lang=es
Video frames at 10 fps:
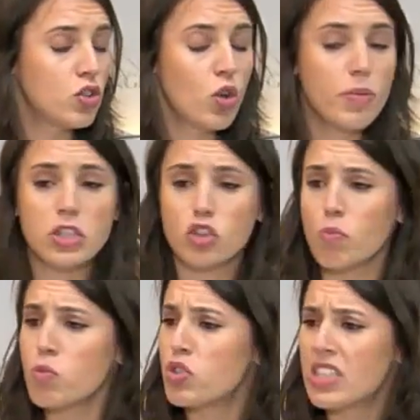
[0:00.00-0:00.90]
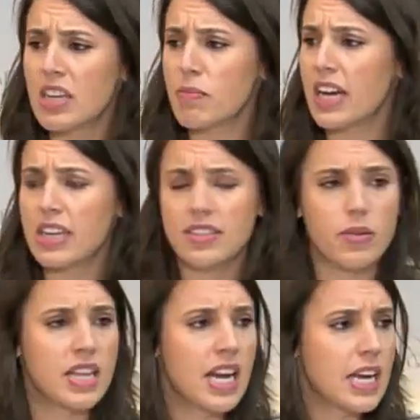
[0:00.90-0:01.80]
Yo he visto muchísima
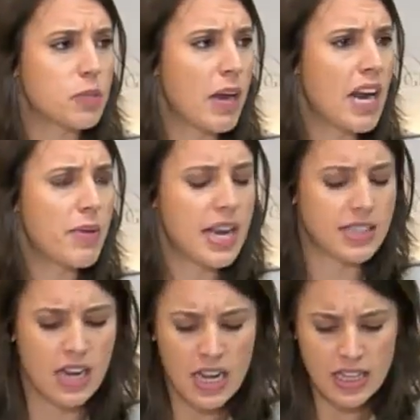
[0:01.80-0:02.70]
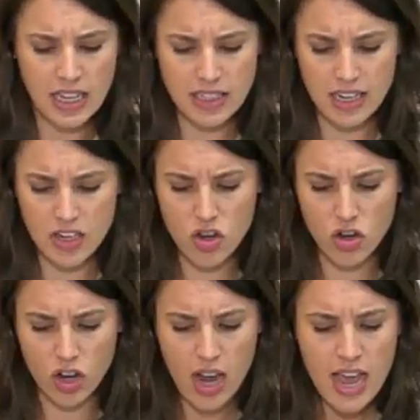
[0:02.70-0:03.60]
agresividad en las palabras del
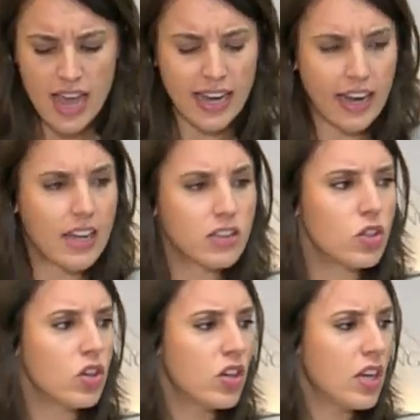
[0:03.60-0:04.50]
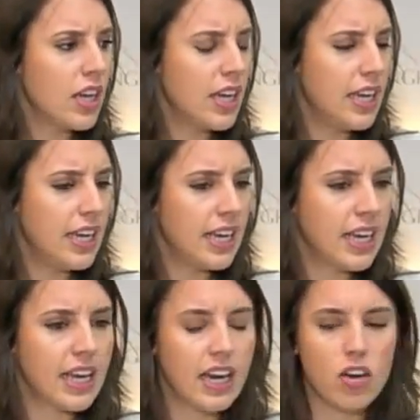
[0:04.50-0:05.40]
señor Hernando y
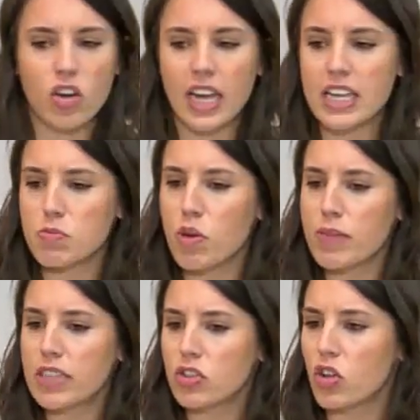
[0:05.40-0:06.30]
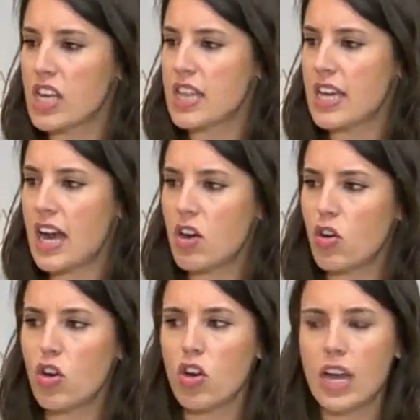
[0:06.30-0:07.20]
creo que es momento de
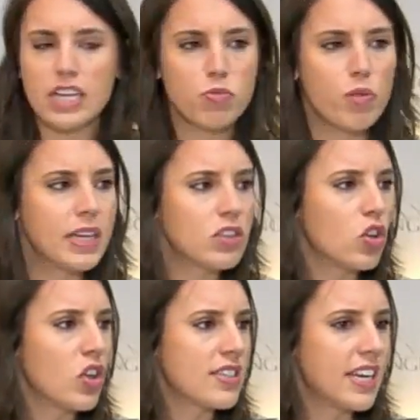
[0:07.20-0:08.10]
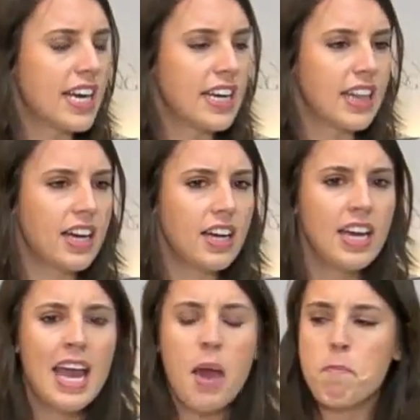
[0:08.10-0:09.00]
diálogo, es momento de serenidad,
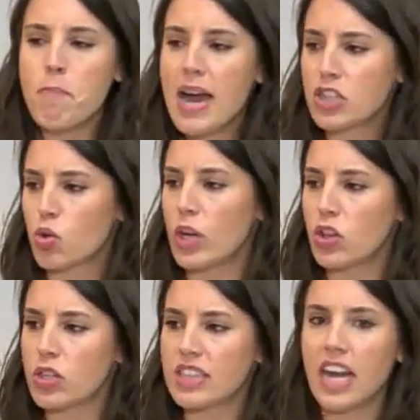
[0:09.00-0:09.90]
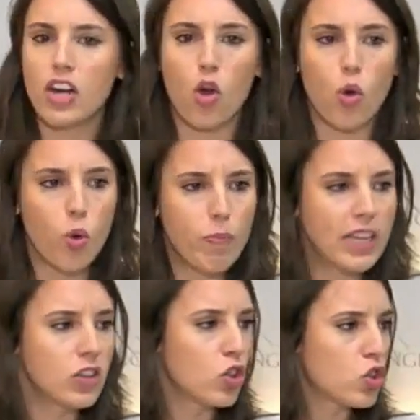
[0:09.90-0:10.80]
más cuando están
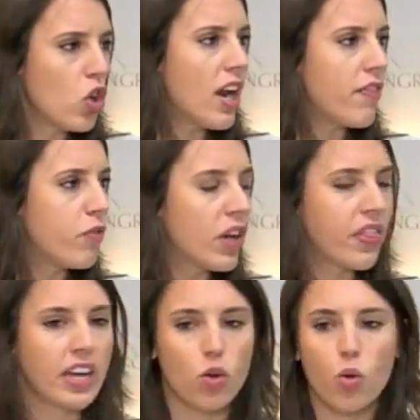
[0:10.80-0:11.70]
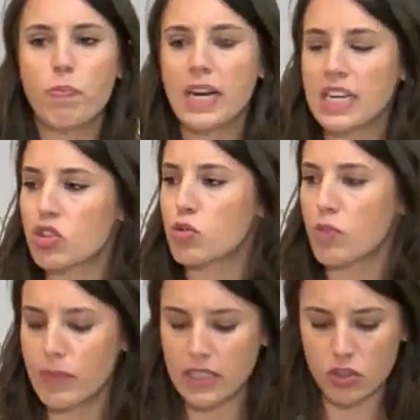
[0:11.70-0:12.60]
ocupando, son la fuerza que ocupa en estos
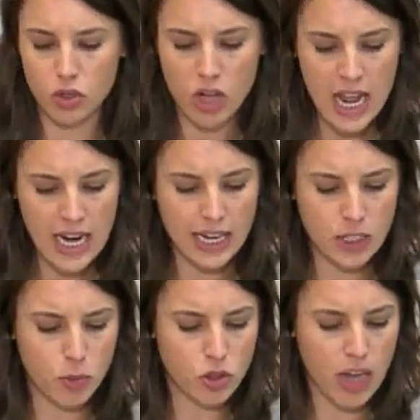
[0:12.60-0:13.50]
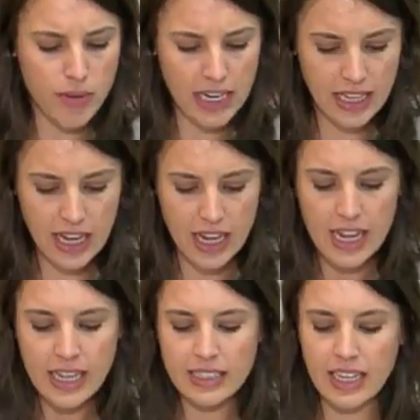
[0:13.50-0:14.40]
momentos la responsabilidad
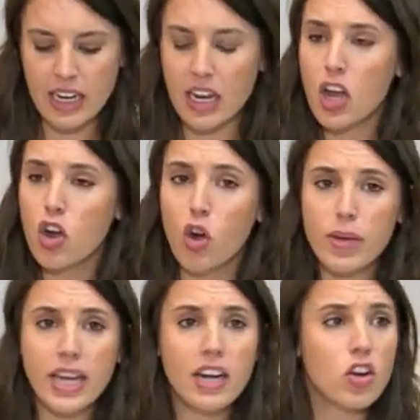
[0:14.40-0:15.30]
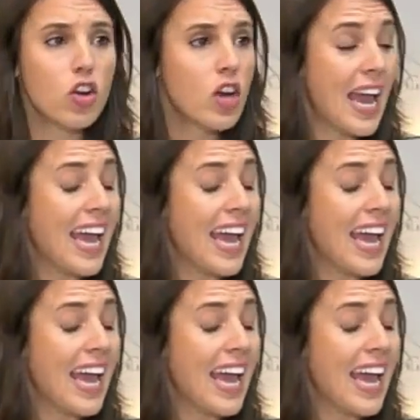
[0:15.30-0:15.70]
del Gobierno.